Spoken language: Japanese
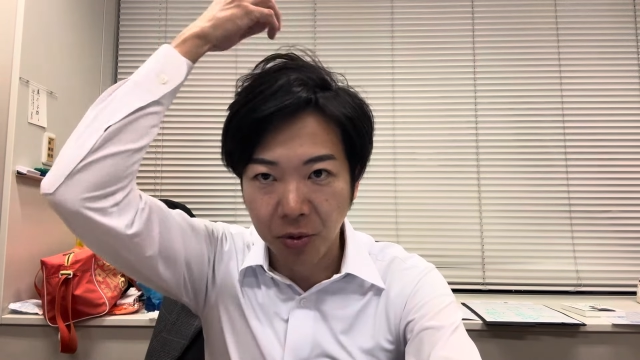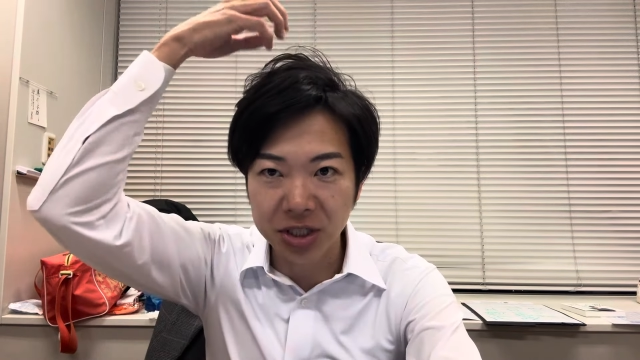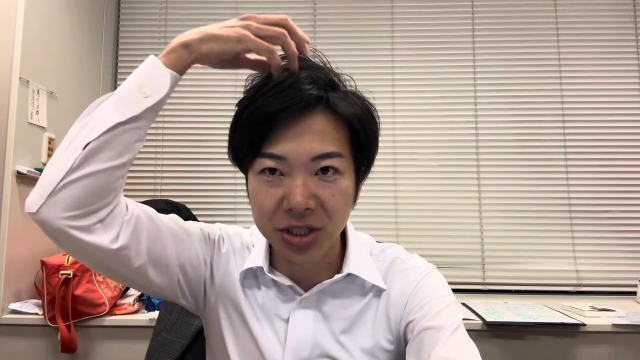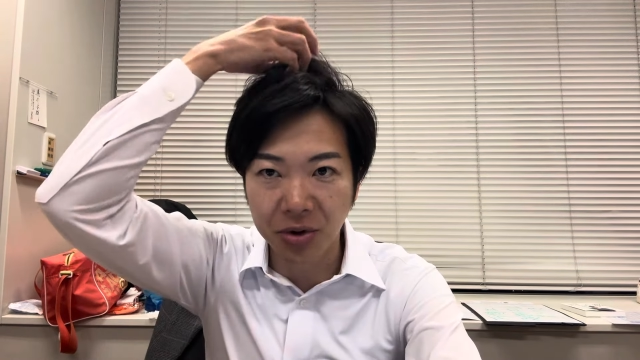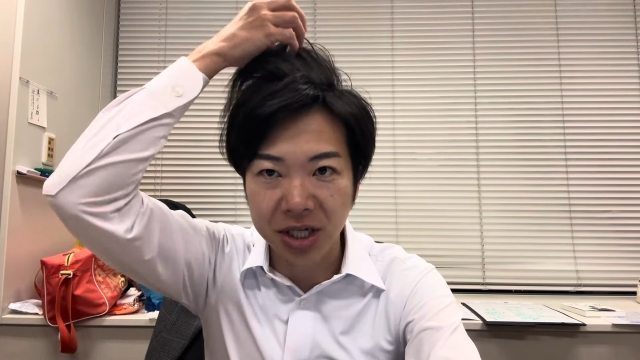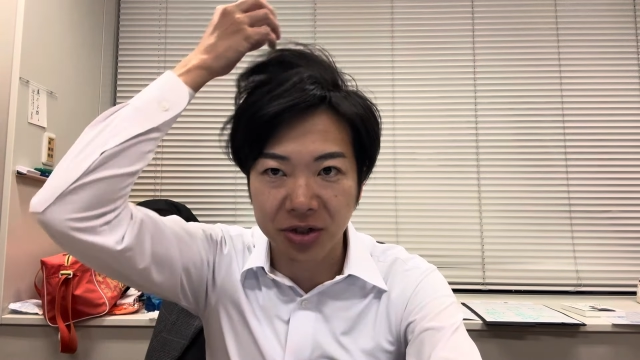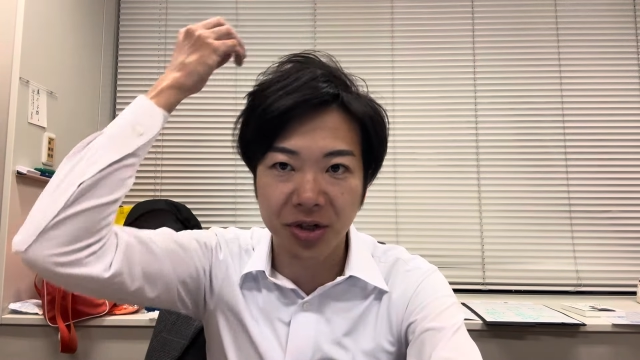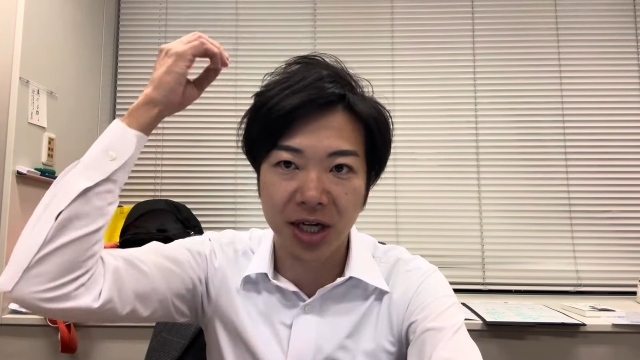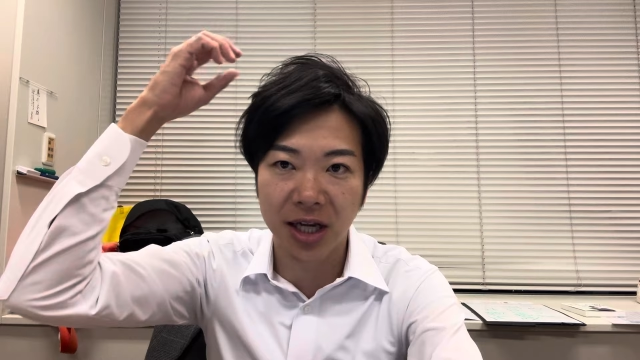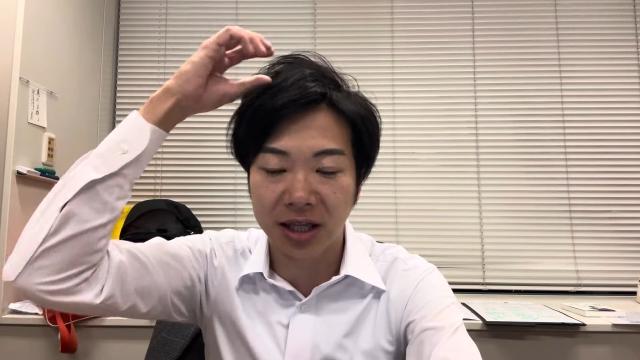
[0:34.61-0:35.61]
文字通りひっ
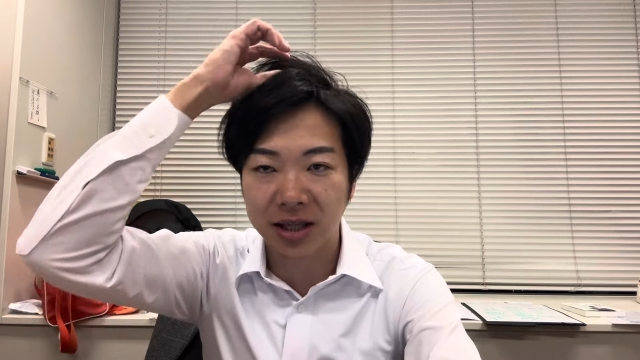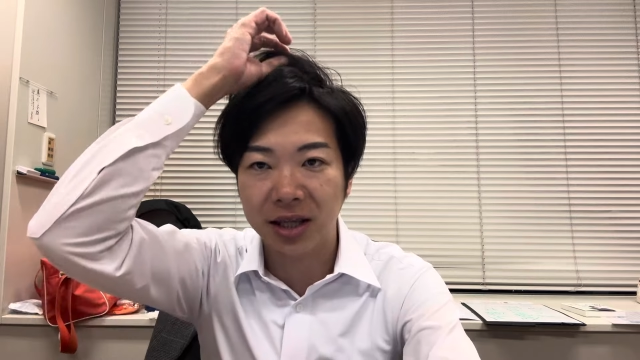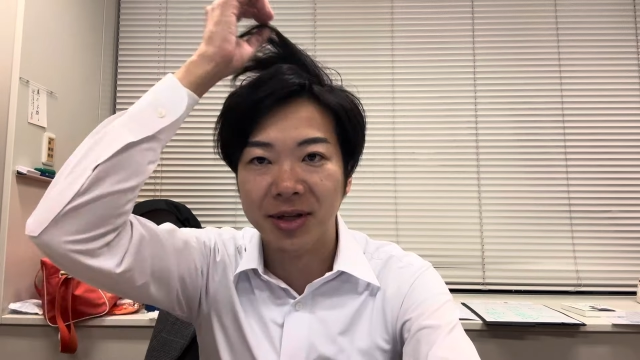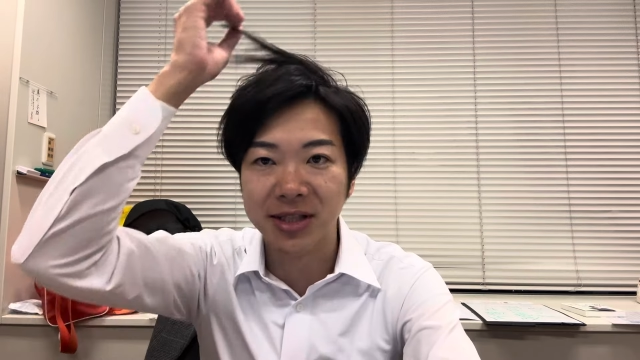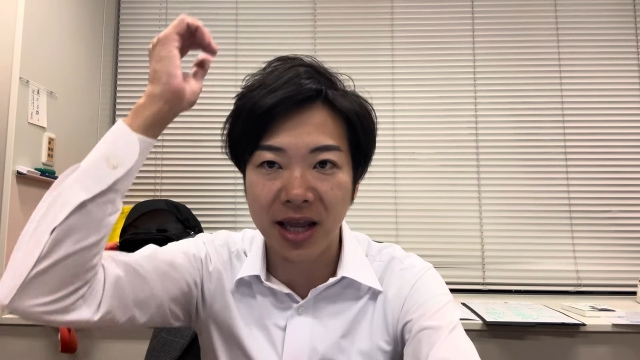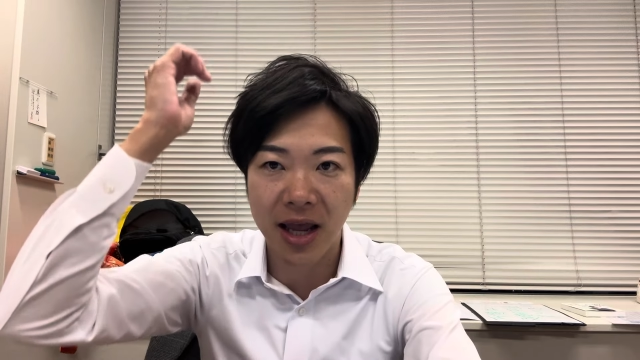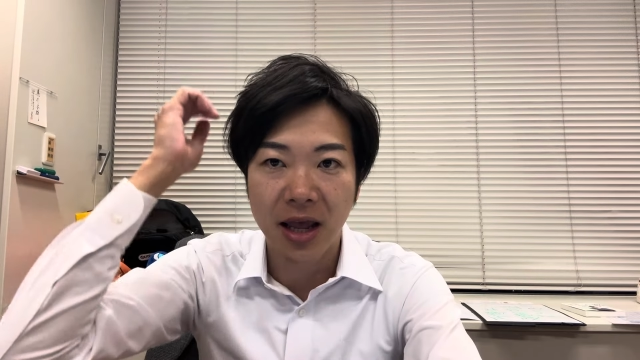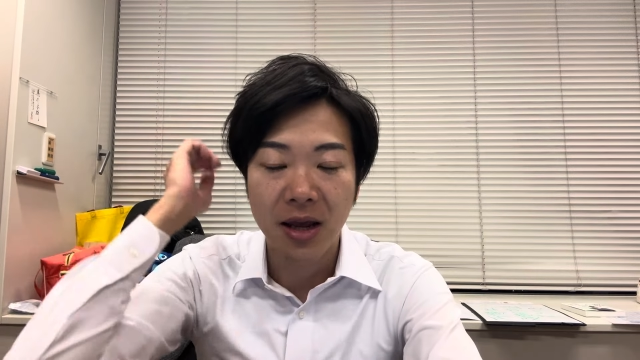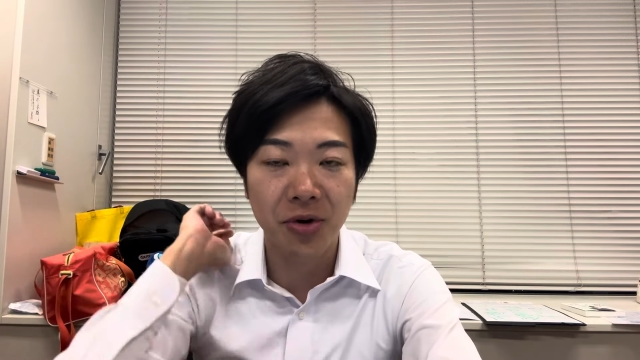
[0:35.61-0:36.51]
くり返ってますね。